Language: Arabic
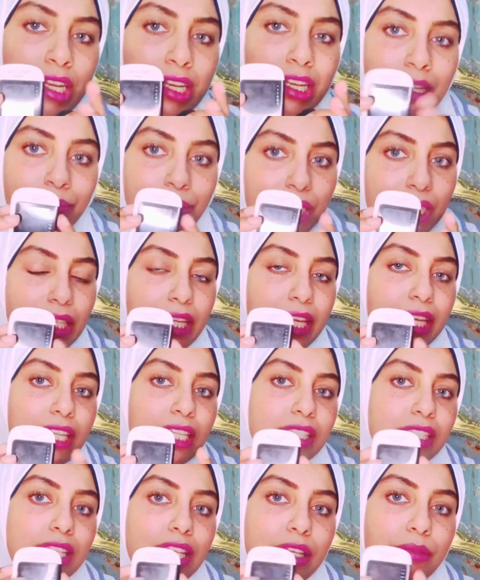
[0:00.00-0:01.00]
لما
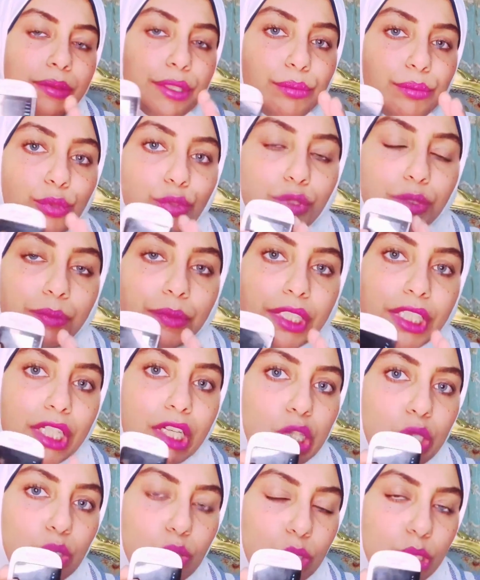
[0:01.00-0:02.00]
الجهاز ده بيبوظ منك
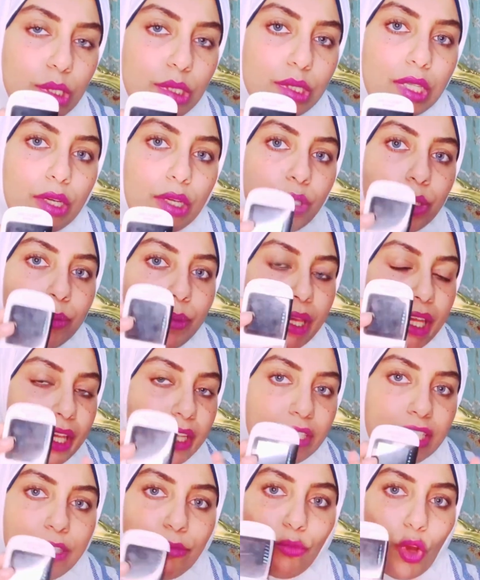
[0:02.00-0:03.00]
خالص او يبقى
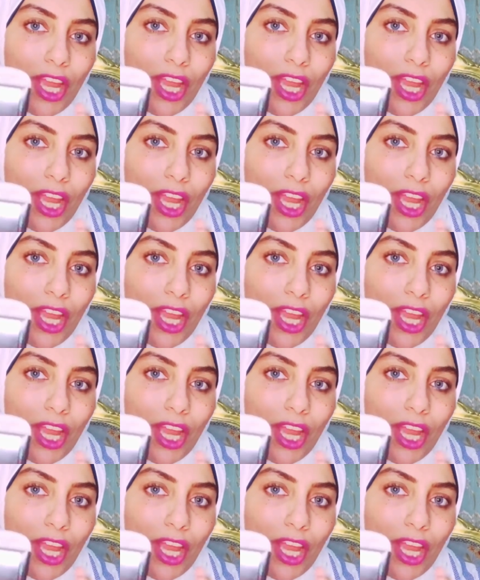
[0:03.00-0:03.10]
قديم